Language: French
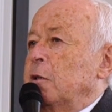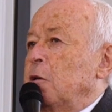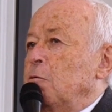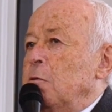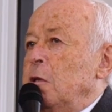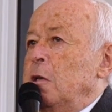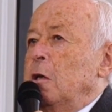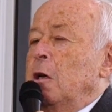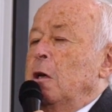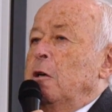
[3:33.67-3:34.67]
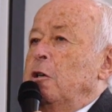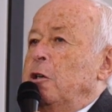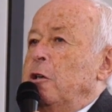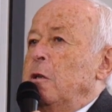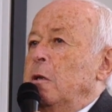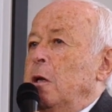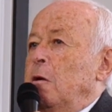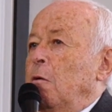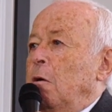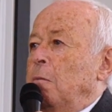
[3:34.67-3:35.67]
États-Unis, Chine
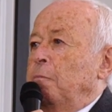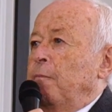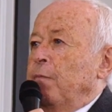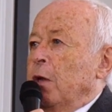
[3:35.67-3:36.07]
et Europe,